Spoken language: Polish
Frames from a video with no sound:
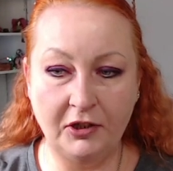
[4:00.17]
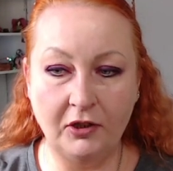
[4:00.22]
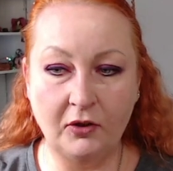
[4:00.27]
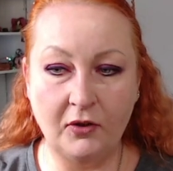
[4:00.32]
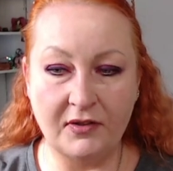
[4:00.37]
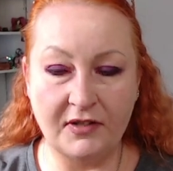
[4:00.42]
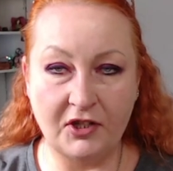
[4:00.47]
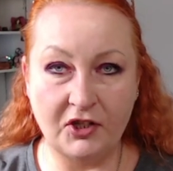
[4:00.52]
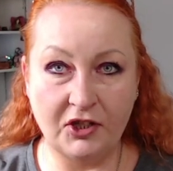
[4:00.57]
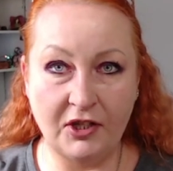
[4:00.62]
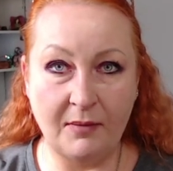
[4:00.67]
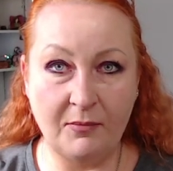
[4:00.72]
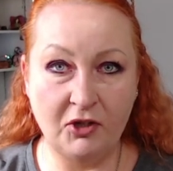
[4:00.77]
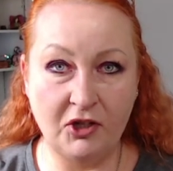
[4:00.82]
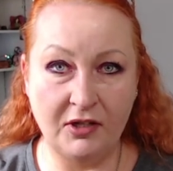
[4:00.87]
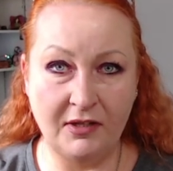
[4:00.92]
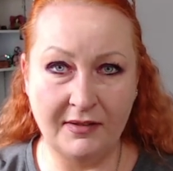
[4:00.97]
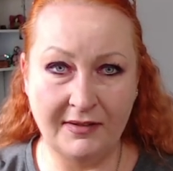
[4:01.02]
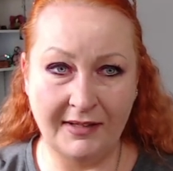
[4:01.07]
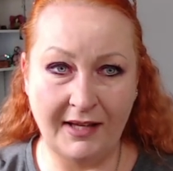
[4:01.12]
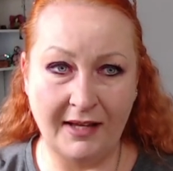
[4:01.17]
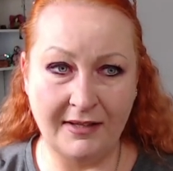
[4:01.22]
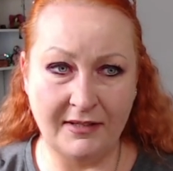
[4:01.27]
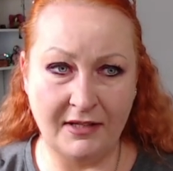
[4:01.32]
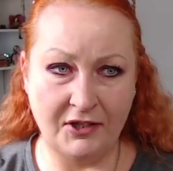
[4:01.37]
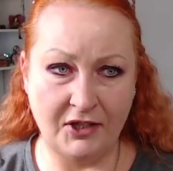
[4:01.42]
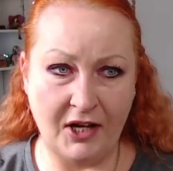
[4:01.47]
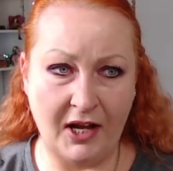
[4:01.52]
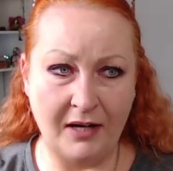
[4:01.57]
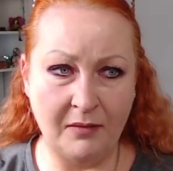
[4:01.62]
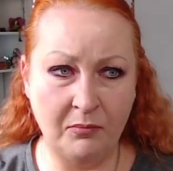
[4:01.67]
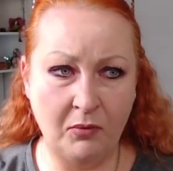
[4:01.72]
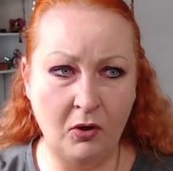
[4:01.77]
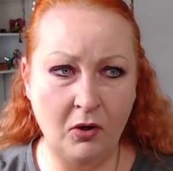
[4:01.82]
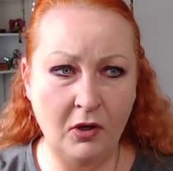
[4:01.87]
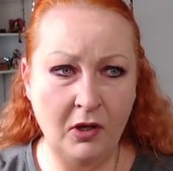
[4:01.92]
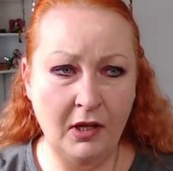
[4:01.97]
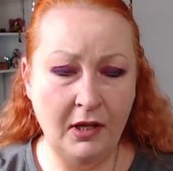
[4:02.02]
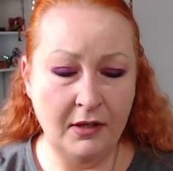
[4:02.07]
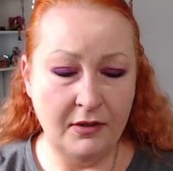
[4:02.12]
tylko zaczynamy się nie zgadzać,
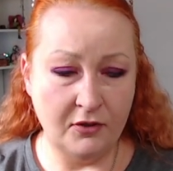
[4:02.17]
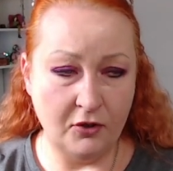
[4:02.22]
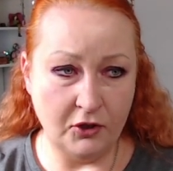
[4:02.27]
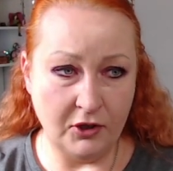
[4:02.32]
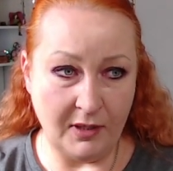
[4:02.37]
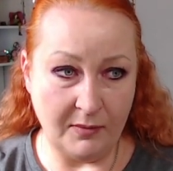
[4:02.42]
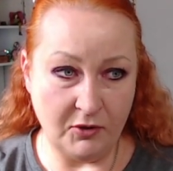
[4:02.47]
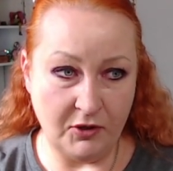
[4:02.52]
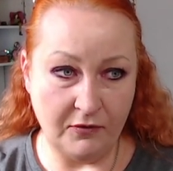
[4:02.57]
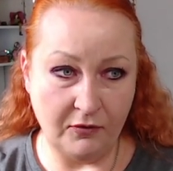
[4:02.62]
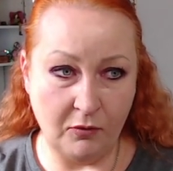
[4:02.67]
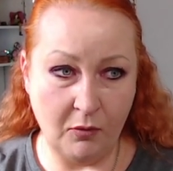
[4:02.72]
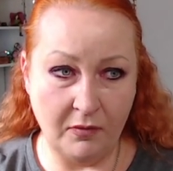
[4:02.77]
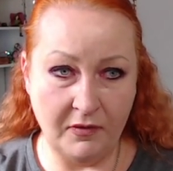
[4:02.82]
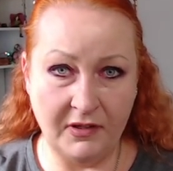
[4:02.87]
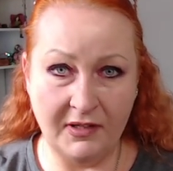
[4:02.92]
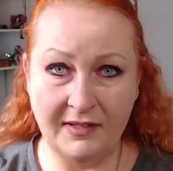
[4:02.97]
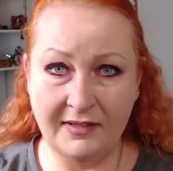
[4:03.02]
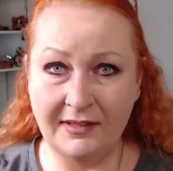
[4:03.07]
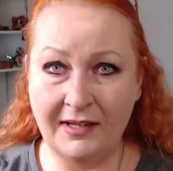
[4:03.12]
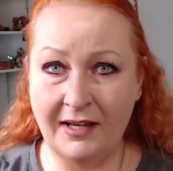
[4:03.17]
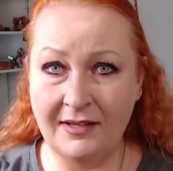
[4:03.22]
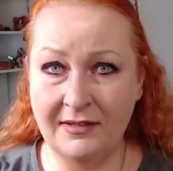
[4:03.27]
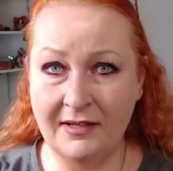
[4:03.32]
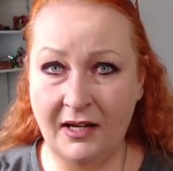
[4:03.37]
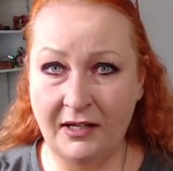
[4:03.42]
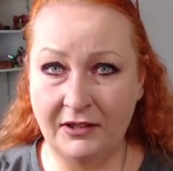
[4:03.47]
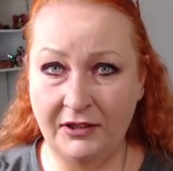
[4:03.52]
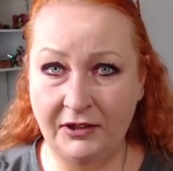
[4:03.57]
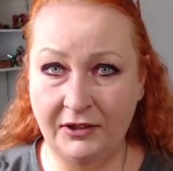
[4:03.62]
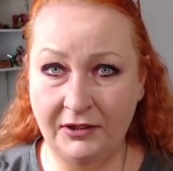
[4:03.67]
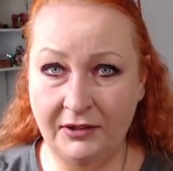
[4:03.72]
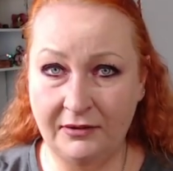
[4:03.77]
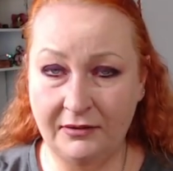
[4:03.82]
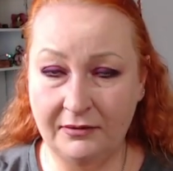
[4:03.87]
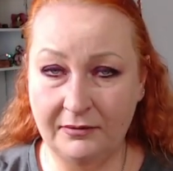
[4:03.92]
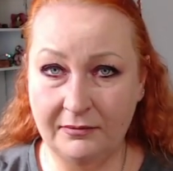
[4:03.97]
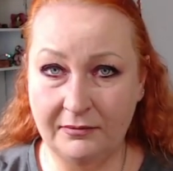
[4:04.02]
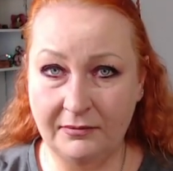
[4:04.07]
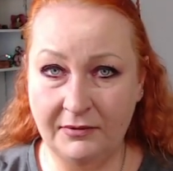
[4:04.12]
albo coś nam się w głowie nie zgadza i
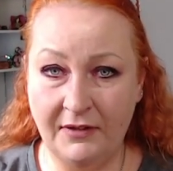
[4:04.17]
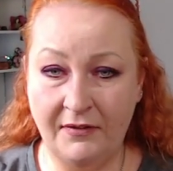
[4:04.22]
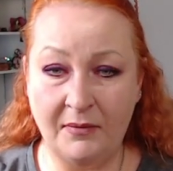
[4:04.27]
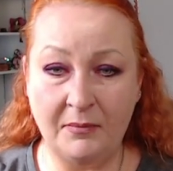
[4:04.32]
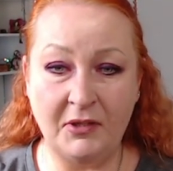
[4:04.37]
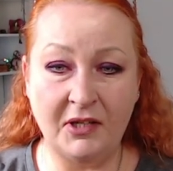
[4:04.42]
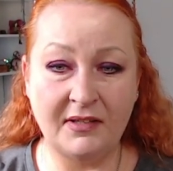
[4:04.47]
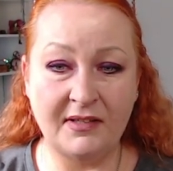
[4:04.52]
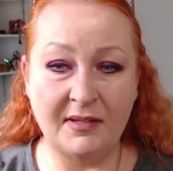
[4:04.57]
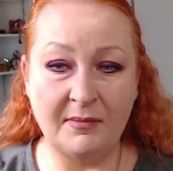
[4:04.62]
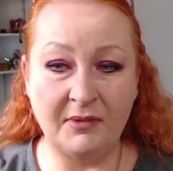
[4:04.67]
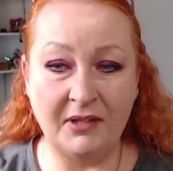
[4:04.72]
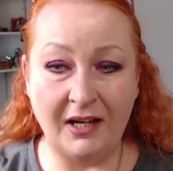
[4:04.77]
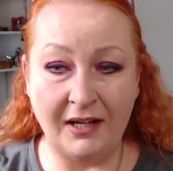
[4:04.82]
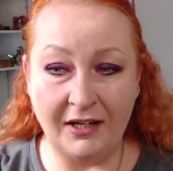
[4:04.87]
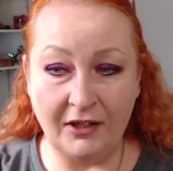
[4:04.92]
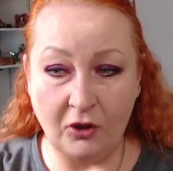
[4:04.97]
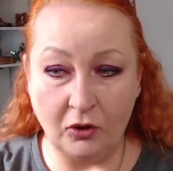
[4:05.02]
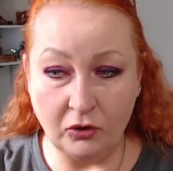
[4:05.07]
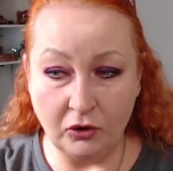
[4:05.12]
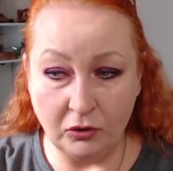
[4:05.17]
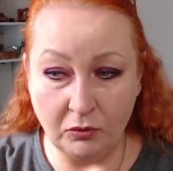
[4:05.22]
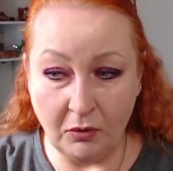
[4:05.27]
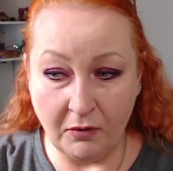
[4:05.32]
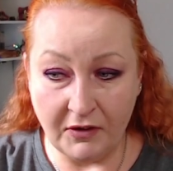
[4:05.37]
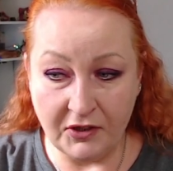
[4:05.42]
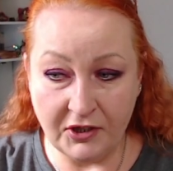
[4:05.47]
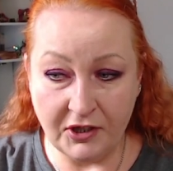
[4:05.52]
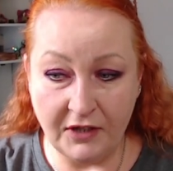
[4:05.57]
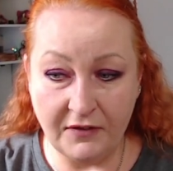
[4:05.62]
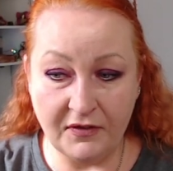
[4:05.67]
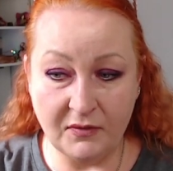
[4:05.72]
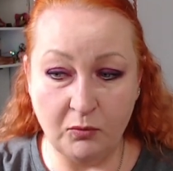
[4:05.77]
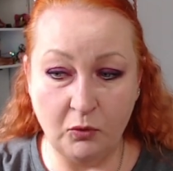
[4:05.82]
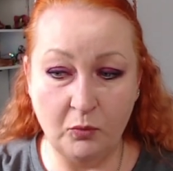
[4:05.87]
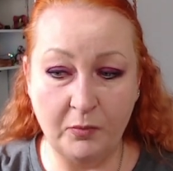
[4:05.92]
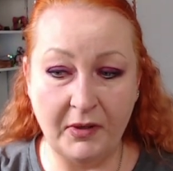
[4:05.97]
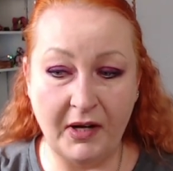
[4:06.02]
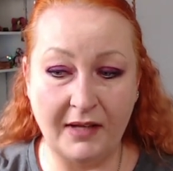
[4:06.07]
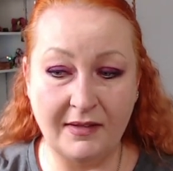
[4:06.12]
nie wiem, nie chcemy dalej kontynuować tej
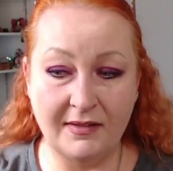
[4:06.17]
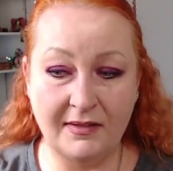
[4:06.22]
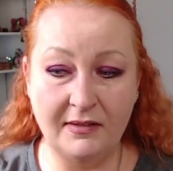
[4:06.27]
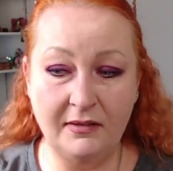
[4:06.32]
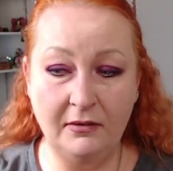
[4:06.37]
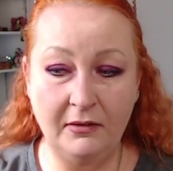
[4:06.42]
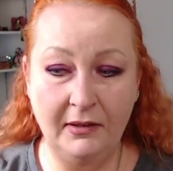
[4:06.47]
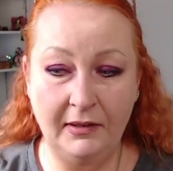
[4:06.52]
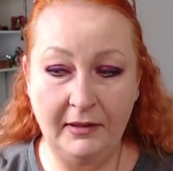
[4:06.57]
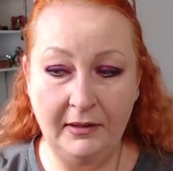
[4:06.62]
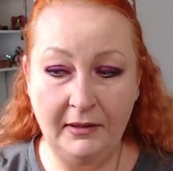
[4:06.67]
współpracy,